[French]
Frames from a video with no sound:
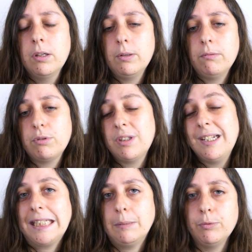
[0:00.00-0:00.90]
Euh, c'était
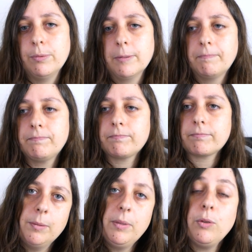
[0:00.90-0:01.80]
les débuts. Hein.
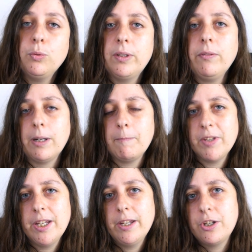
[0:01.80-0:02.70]
Mais en tout cas, voilà.
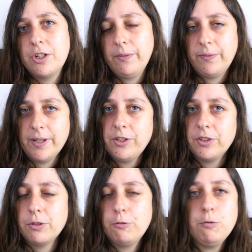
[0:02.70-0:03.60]
Je l'ai faite,
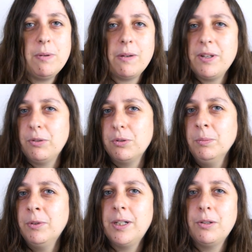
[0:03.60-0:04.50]
j'étais super fière de
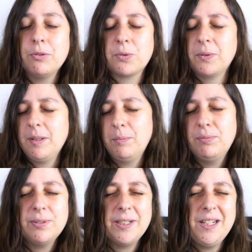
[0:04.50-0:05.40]
moi, le son était
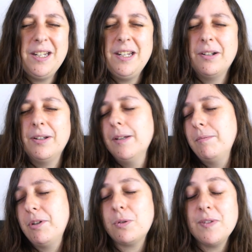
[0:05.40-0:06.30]
pourri,
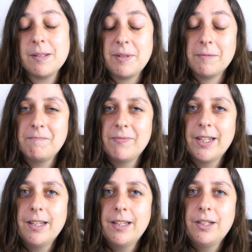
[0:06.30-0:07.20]
mais je trouvais ça bien.
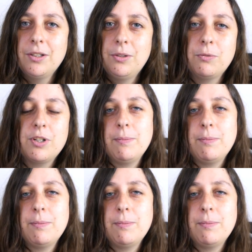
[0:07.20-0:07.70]
Donc je l'ai